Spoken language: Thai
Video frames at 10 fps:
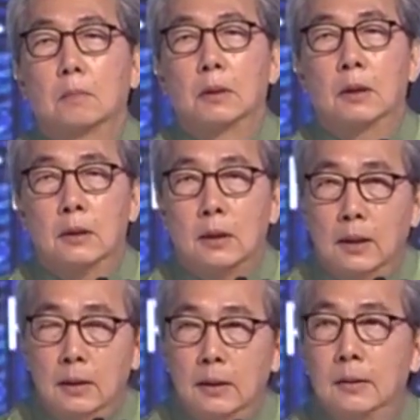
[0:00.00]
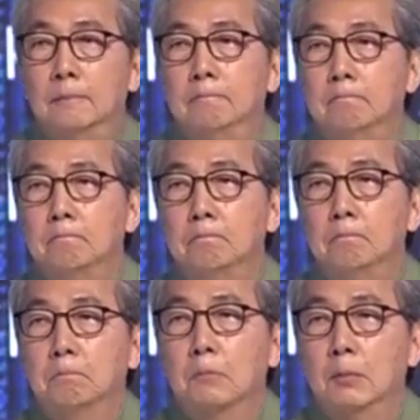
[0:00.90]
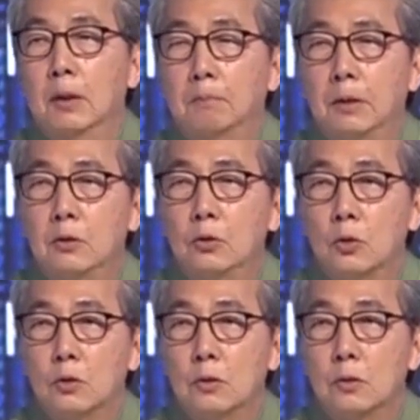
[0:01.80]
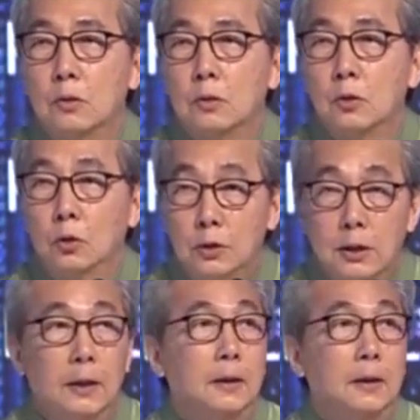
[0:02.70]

ประเทศไทยนั้นกำลังเป็นจุดสนใจ